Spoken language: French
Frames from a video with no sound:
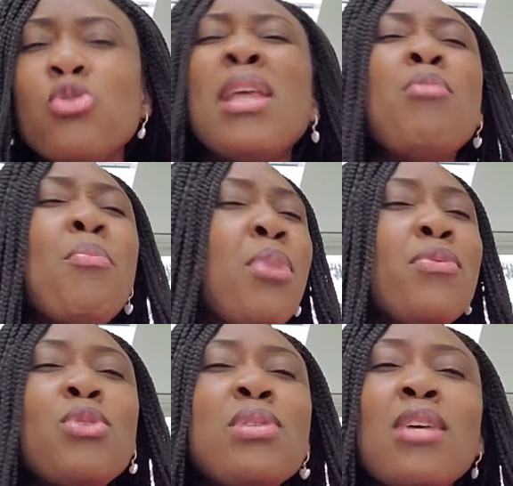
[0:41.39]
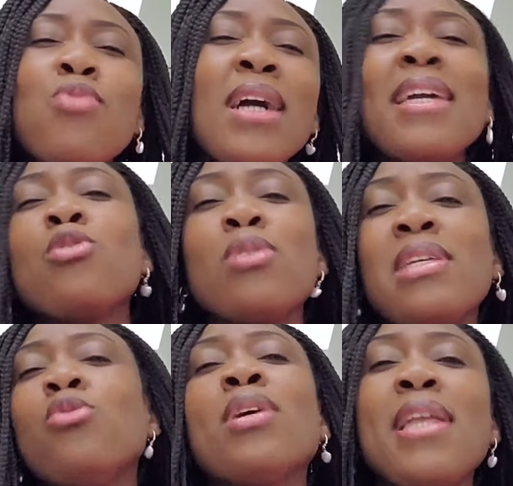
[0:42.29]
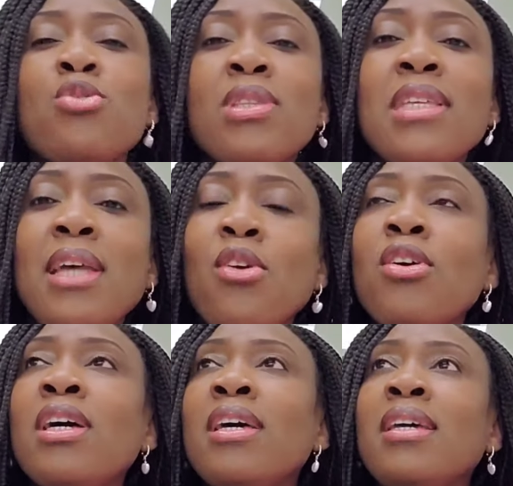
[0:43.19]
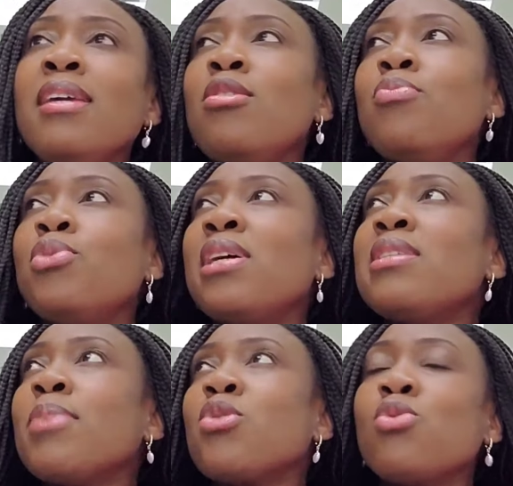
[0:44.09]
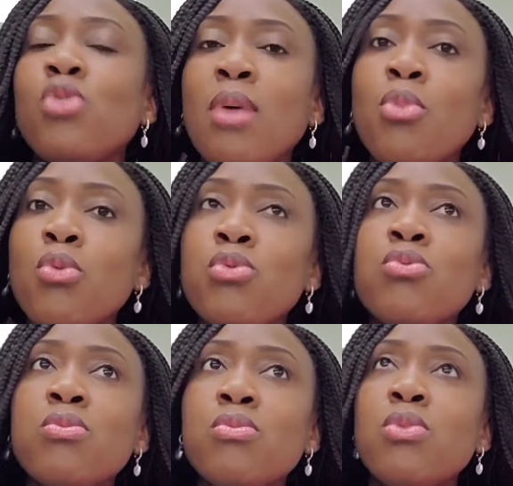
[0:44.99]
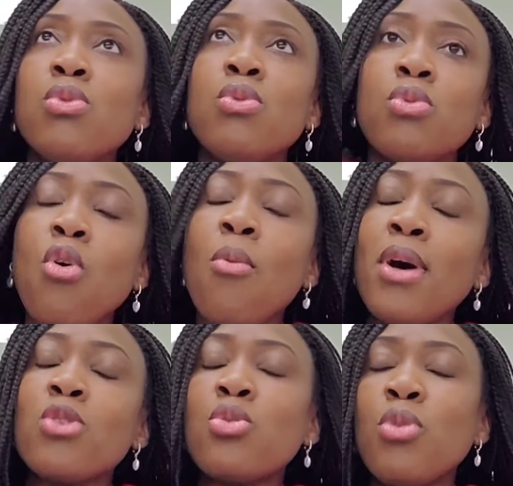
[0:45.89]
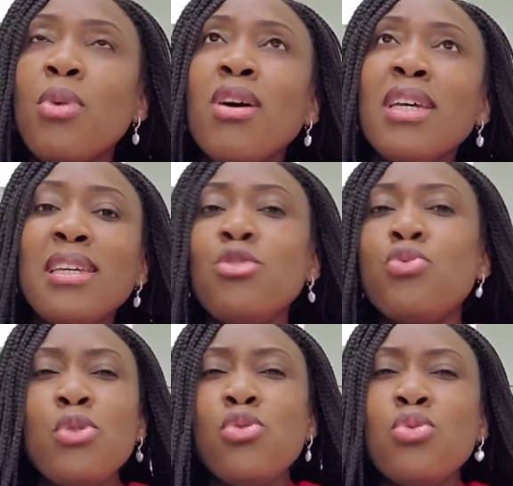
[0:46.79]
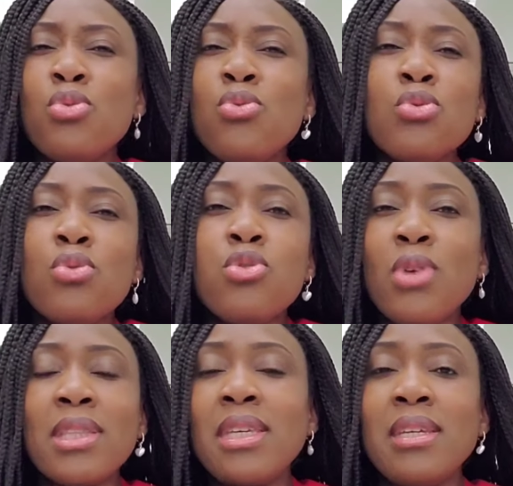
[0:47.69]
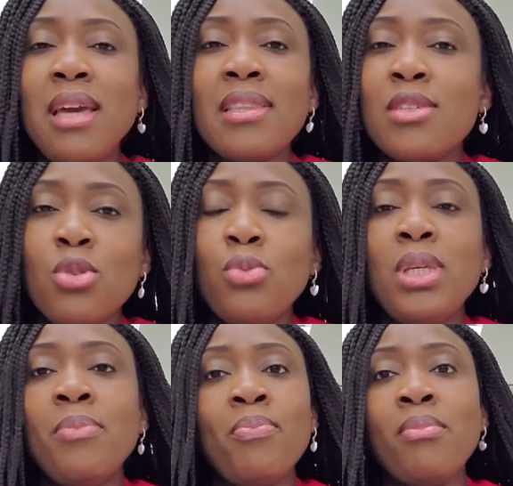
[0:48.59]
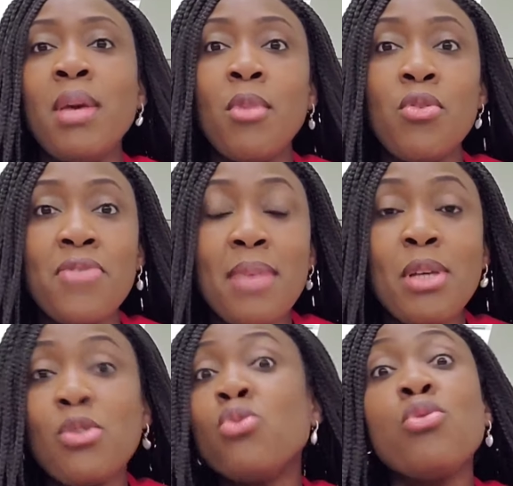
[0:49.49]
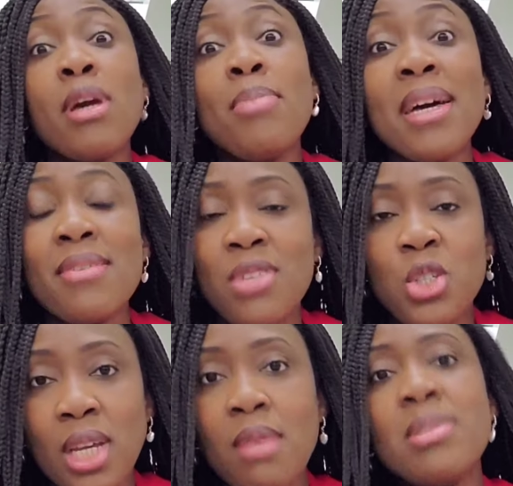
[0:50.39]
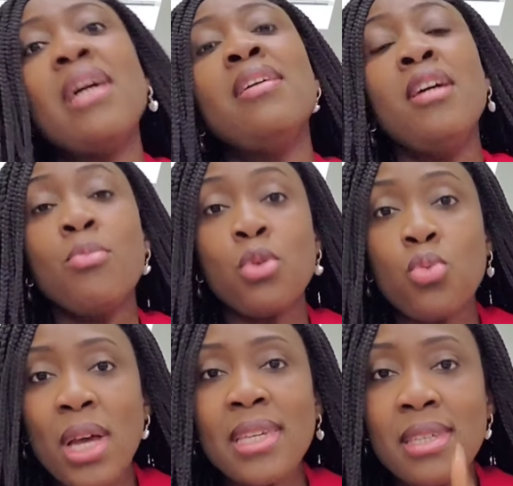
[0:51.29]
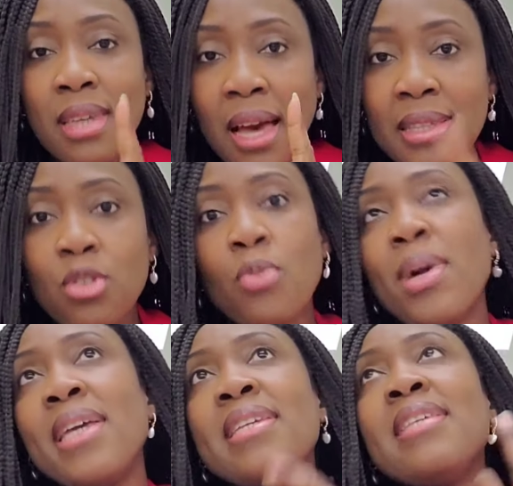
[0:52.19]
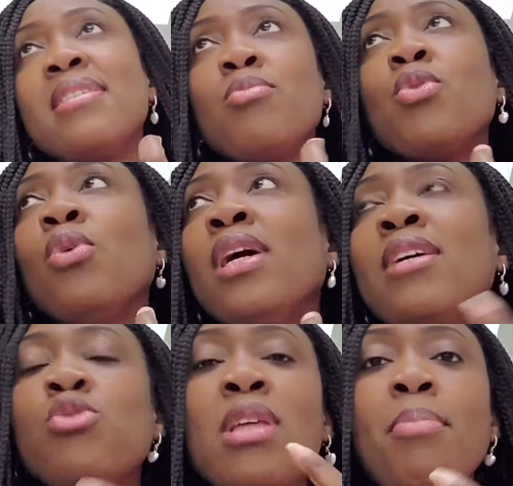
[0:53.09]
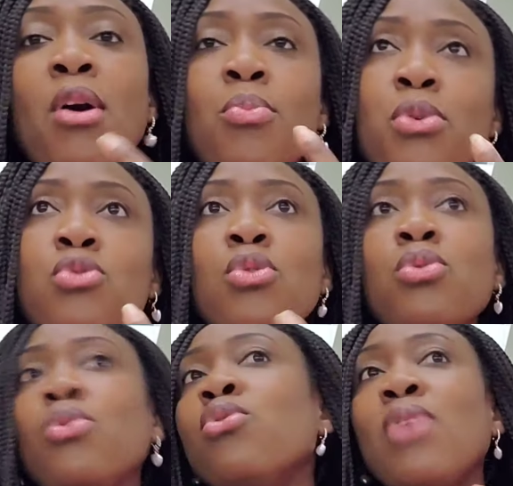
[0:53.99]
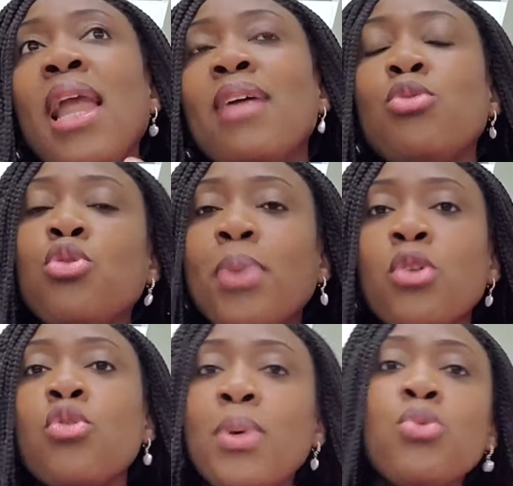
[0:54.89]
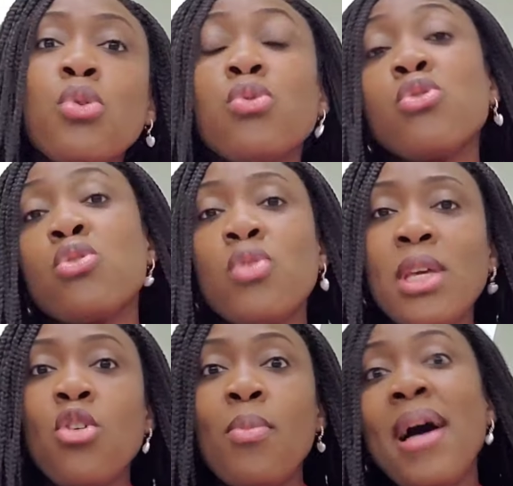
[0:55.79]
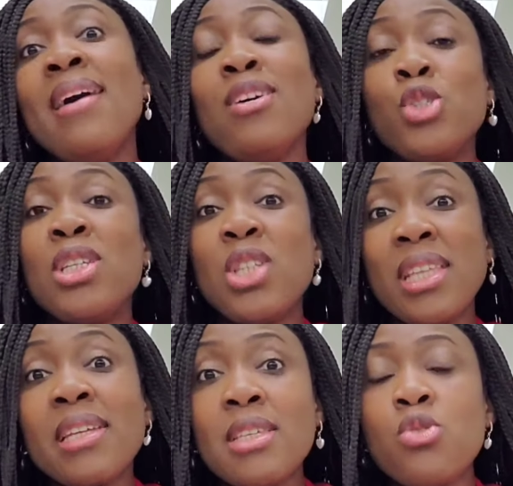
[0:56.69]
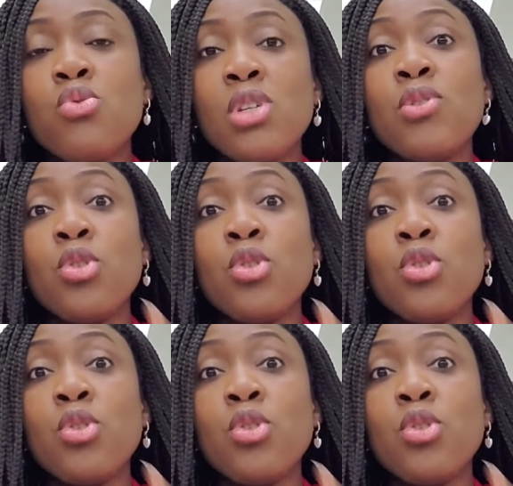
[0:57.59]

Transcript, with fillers: Tu n'as même pas envie de savoir quels sont tes dons, quels sont tes talents. Et peut-être parce que tu as beaucoup de combats en ce moment et tu veux juste une solution à tes, ennuis. Et mon frère, ma soeur, tu ne devrais pas réfléchir comme ça. Pour toi qui as des combats et qui estime que tu n'es pas en posture de, voilà, de te préoccuper d'autres choses que tes combats, j'ai déjà traité ce sujet.